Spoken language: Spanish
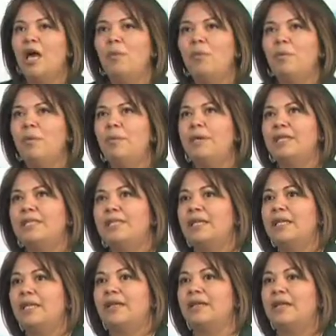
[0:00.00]
A mí me parece
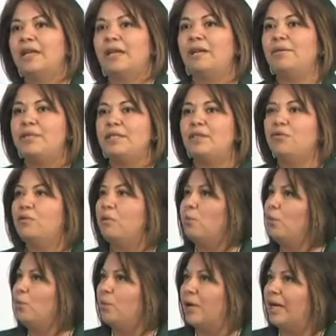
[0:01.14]
que, la visita fue
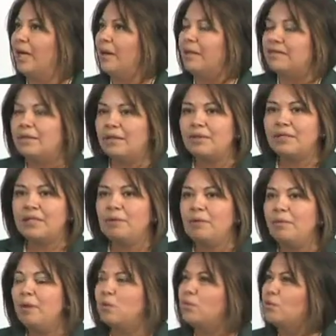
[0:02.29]
muy buena. Sabes que a
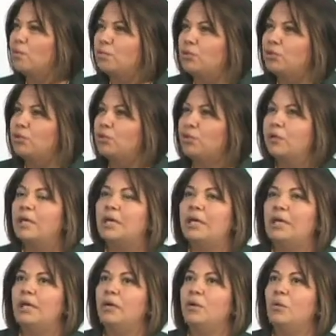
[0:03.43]
mí me gustó mucho
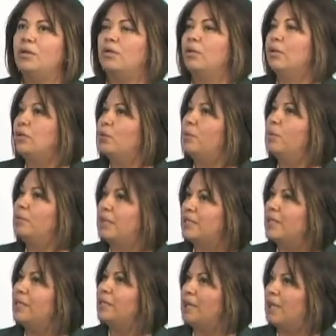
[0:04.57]
el encuentro que tuvo el
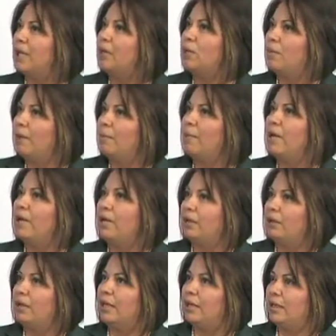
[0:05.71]
presidente Barack Obama
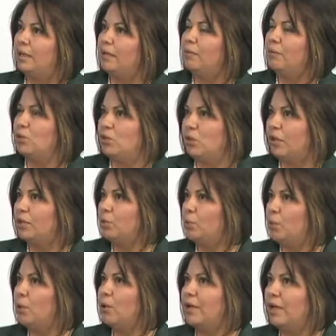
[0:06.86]
en el Museo de
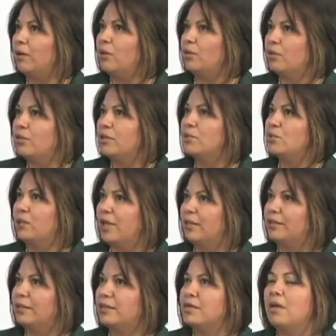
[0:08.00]
Antropología con los
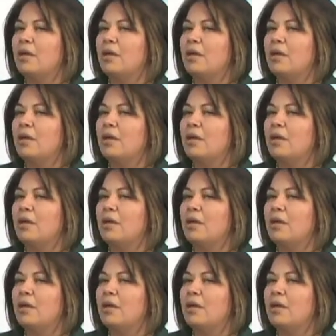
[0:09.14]
estudiantes.